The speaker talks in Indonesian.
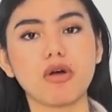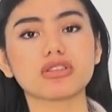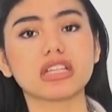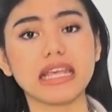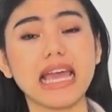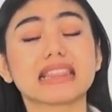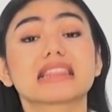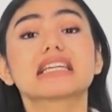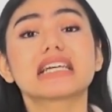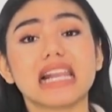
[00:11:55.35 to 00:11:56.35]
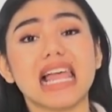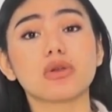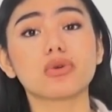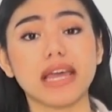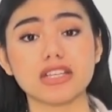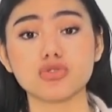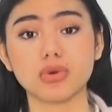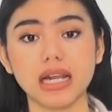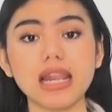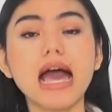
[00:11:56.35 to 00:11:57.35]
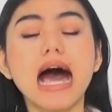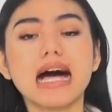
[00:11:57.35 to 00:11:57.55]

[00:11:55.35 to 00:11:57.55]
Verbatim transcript: mau terlihat terlalu casual,